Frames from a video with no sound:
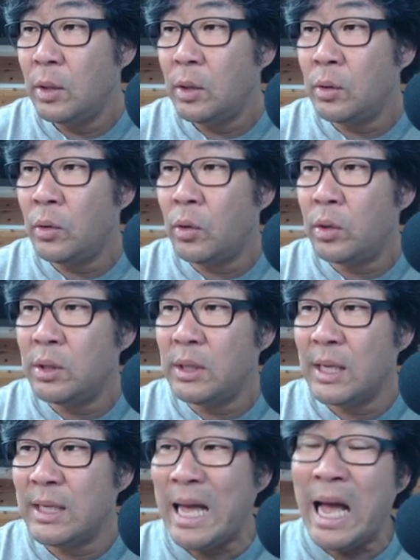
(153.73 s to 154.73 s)
요거는
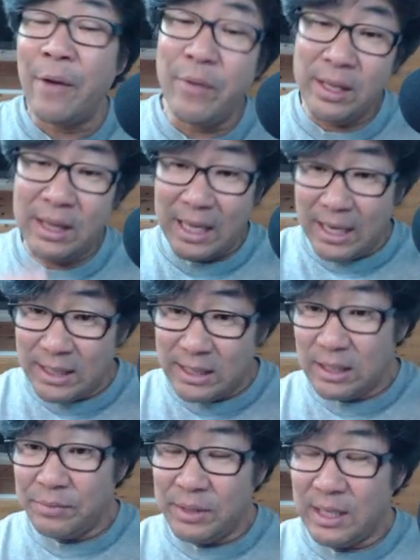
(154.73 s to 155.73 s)
그냥 야외
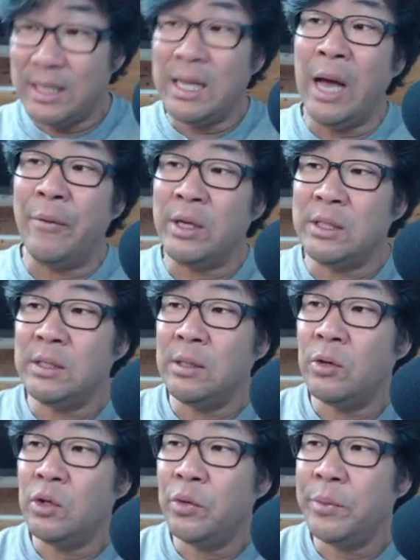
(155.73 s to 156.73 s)
테라스입니다.
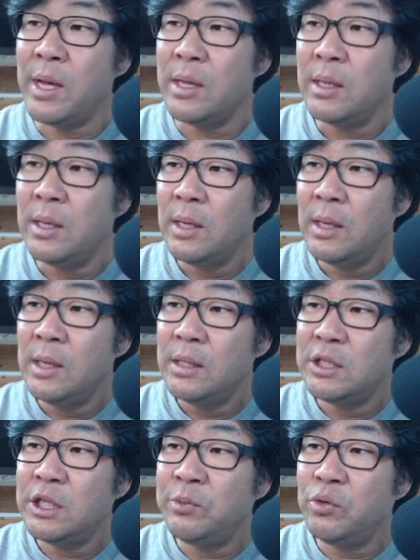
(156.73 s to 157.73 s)
어떻게 보면
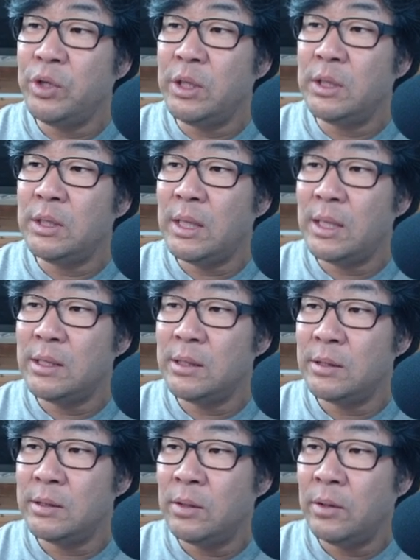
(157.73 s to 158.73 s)
지붕이 있는 테라스인
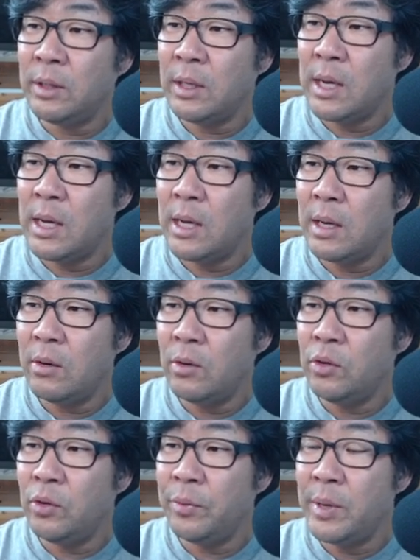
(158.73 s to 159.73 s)
거죠. 여기가
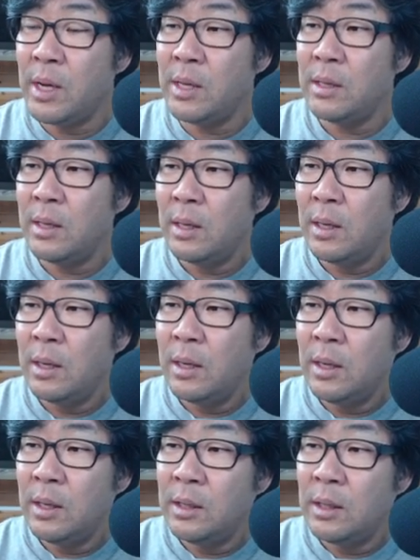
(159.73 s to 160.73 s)
어떻게 보면
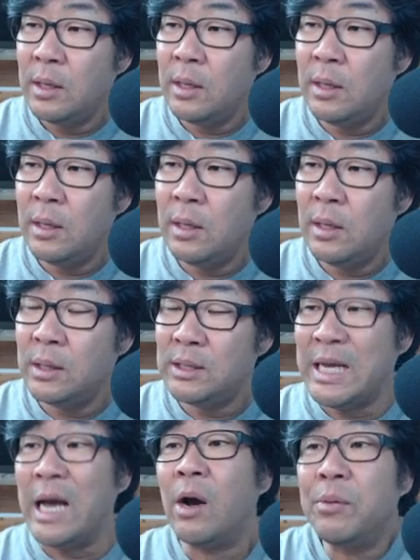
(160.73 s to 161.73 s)

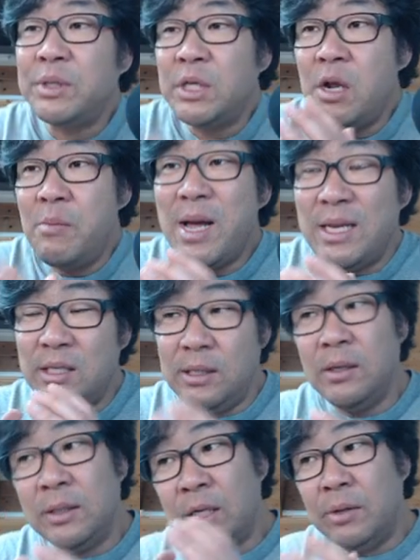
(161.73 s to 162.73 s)
작업실만
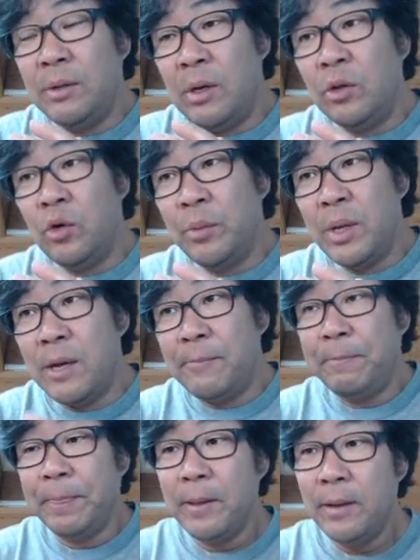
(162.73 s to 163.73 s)
있어요. 그러니까 어떻게 보면
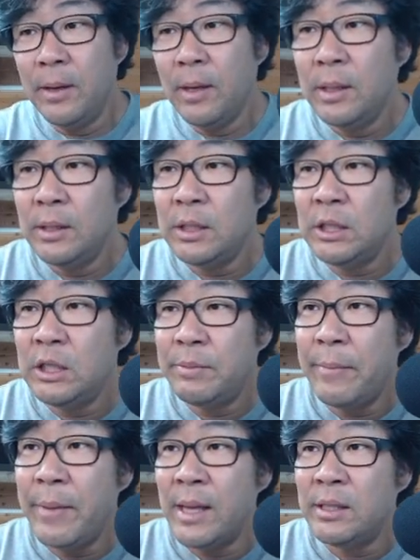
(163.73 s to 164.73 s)
이
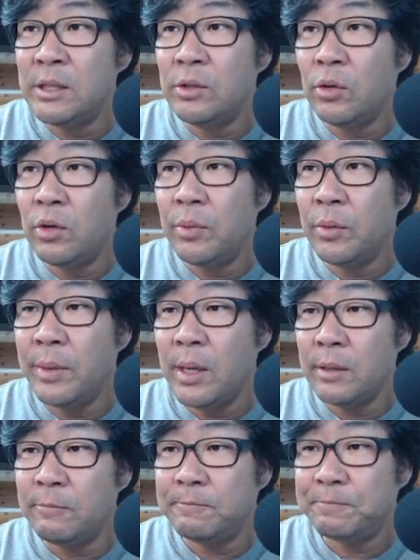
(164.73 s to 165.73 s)
집의 배치도를
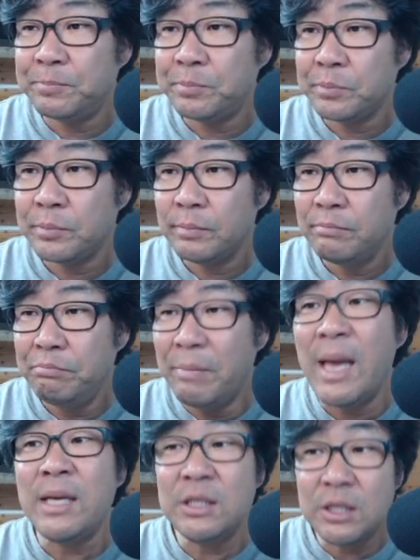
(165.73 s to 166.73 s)
보면
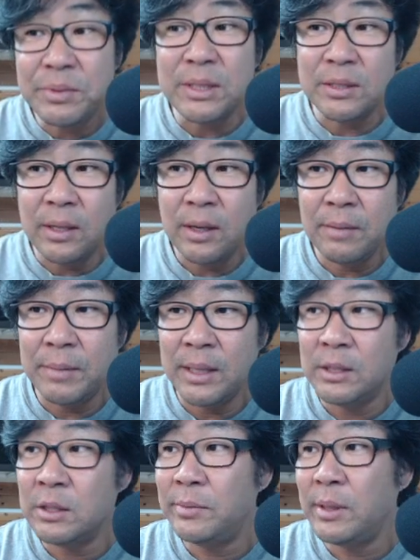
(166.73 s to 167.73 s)
메인집이 있어요.
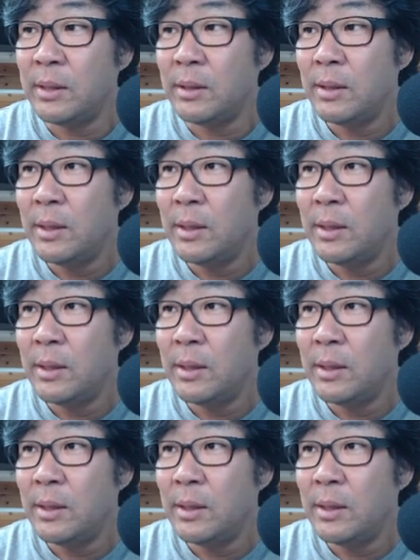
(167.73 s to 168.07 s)
메인집이